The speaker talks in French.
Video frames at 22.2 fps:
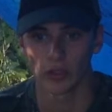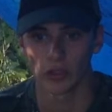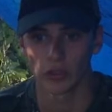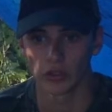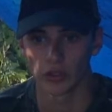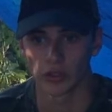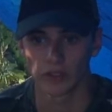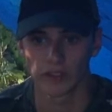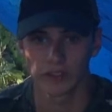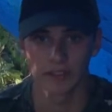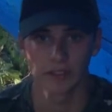
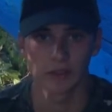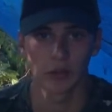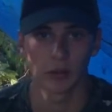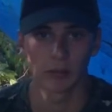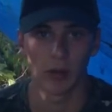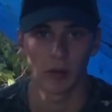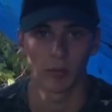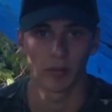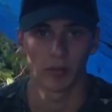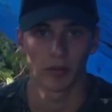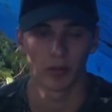gentil de,
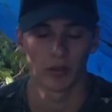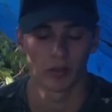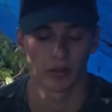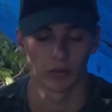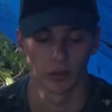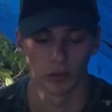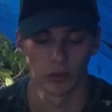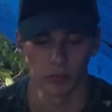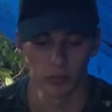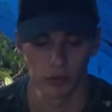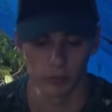
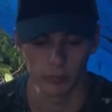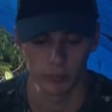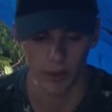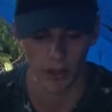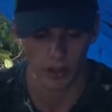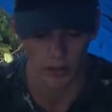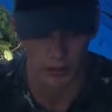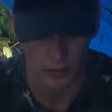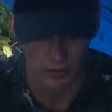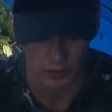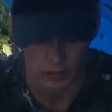votre
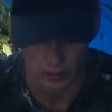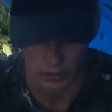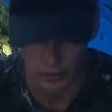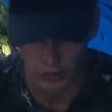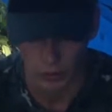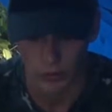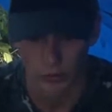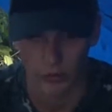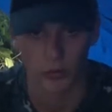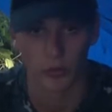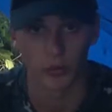part
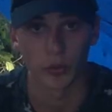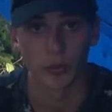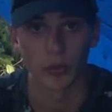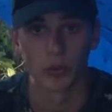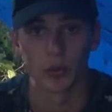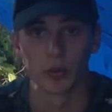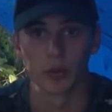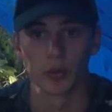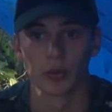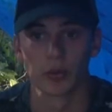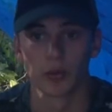
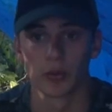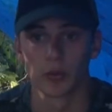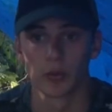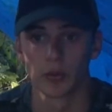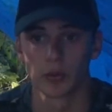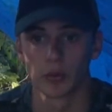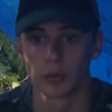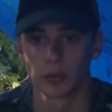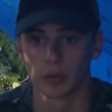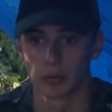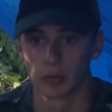de,
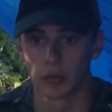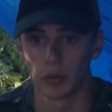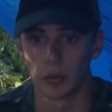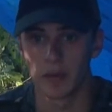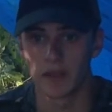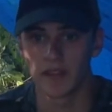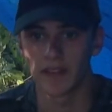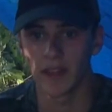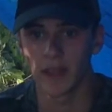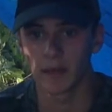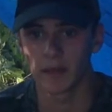
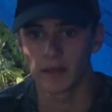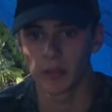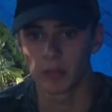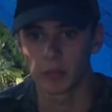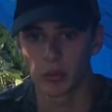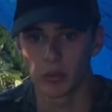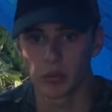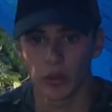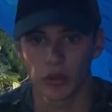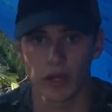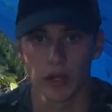m'aider un petit
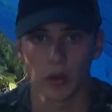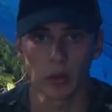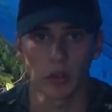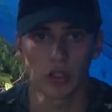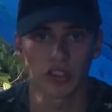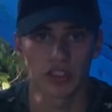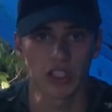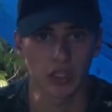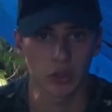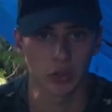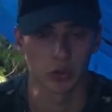peu dans les
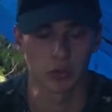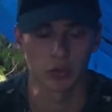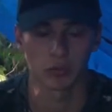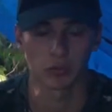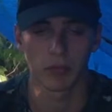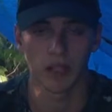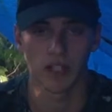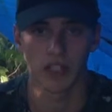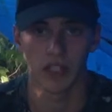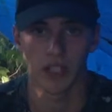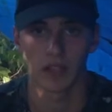recherches de nom de
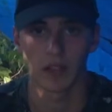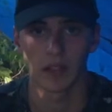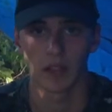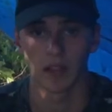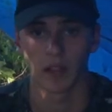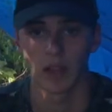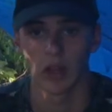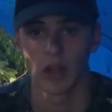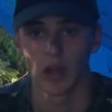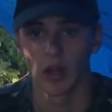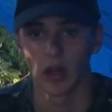ma chaîne.
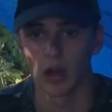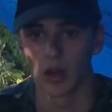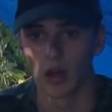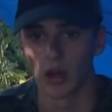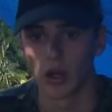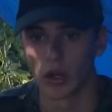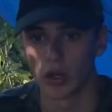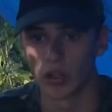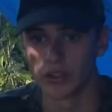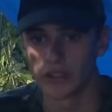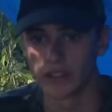
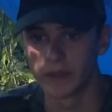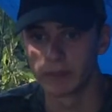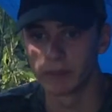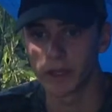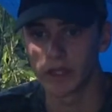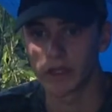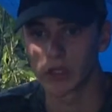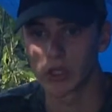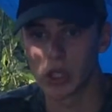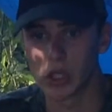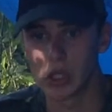Je je dis
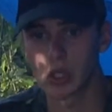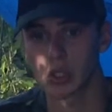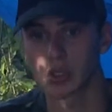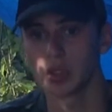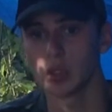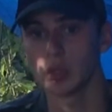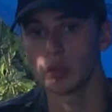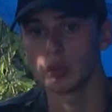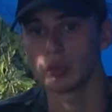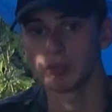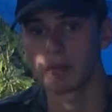pas que je
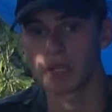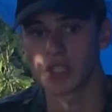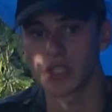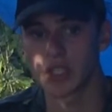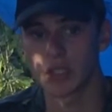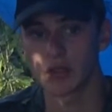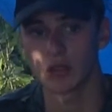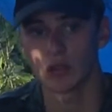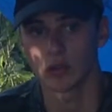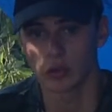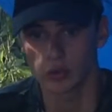changer le nom de ma
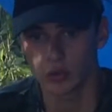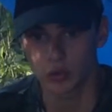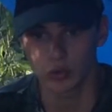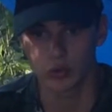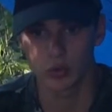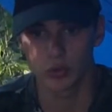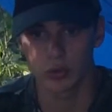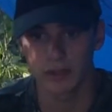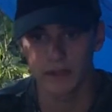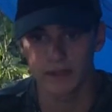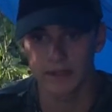chaîne tout de
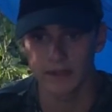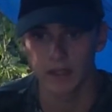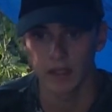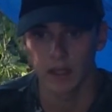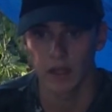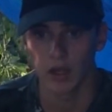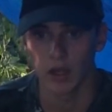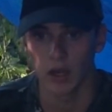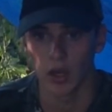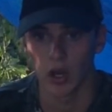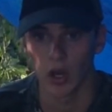suite,
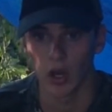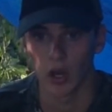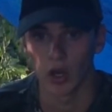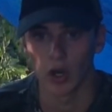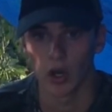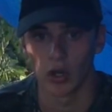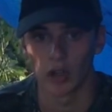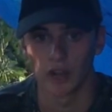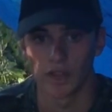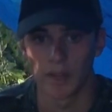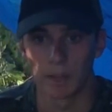
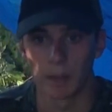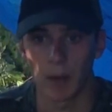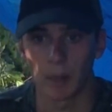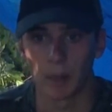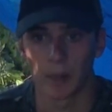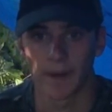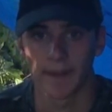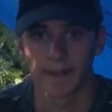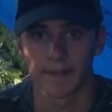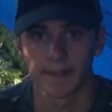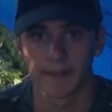euh, c'est pas
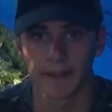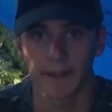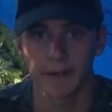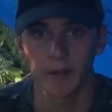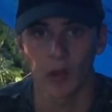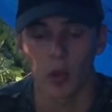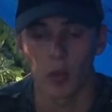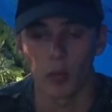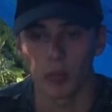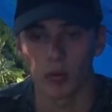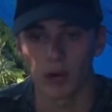pressé.
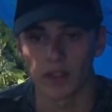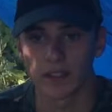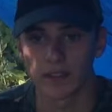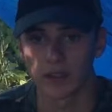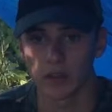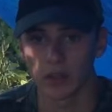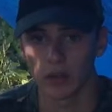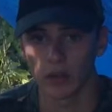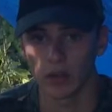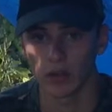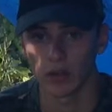Pour
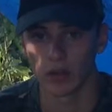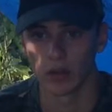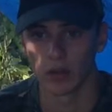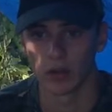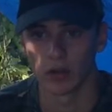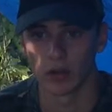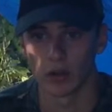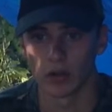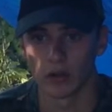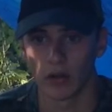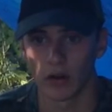l'instant,
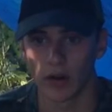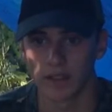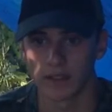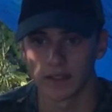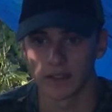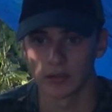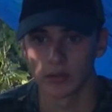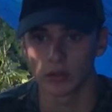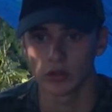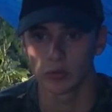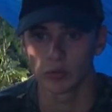voilà,
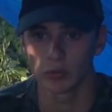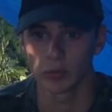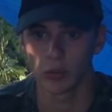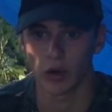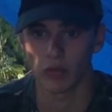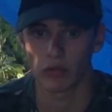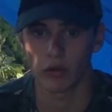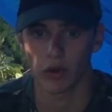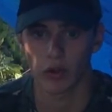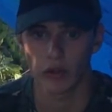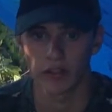c'est juste pour
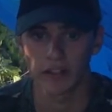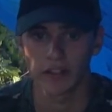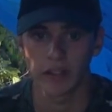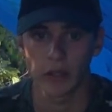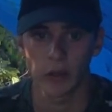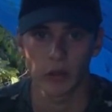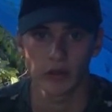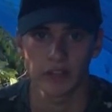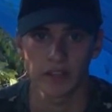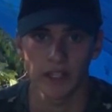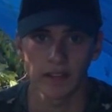avoir une idée
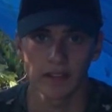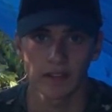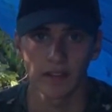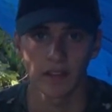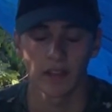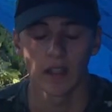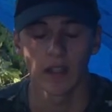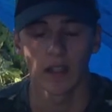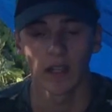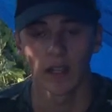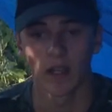en tête
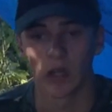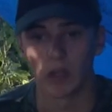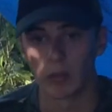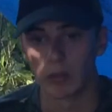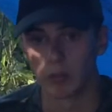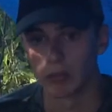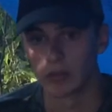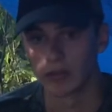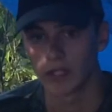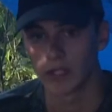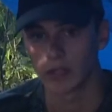et
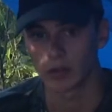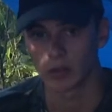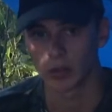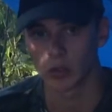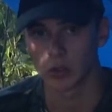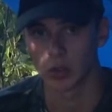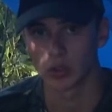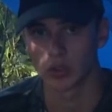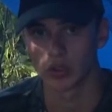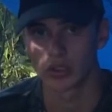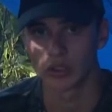peut-être
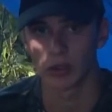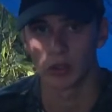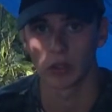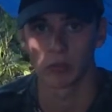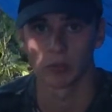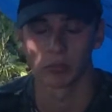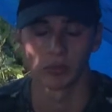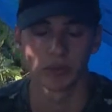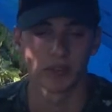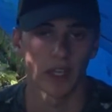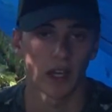changer euh,
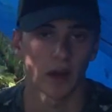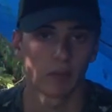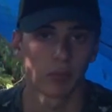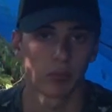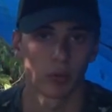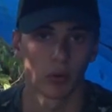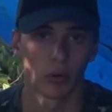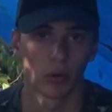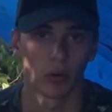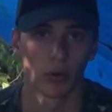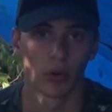plus tard
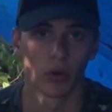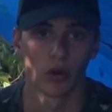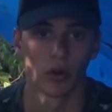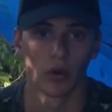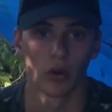euh,